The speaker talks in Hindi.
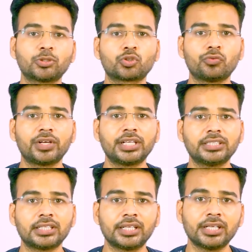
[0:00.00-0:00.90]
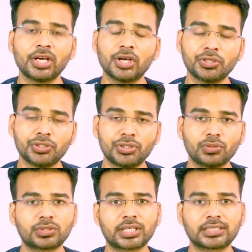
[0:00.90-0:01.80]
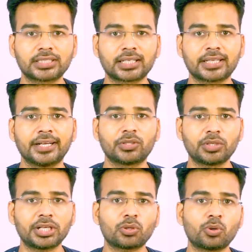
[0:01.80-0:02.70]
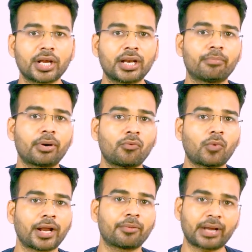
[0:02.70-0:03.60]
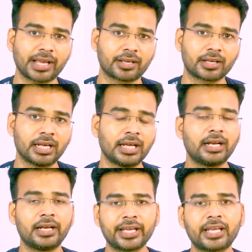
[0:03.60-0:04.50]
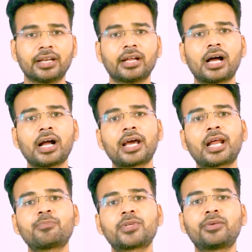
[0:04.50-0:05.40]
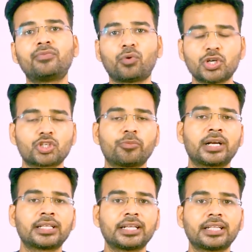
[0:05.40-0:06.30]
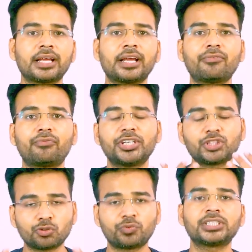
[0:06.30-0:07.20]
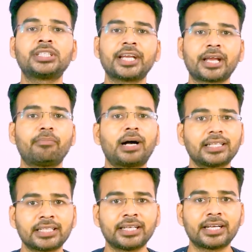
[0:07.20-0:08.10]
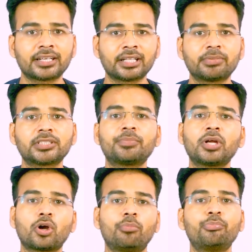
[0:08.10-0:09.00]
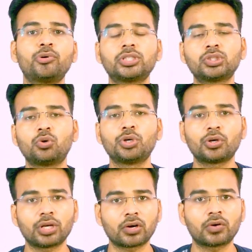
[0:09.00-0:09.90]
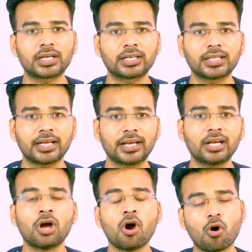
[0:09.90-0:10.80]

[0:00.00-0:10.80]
आप इसको वेरी इजीली यूज कर सकते हैं तो ये तो हो गया नंबर वन माइक लेकिन अगर आप सिर्फ वॉइस ओवर देते हैं फेस टू फेस देख के बात नहीं करते बस अपने कंप्यूटर से ऑडियो रिकॉर्ड करते हैं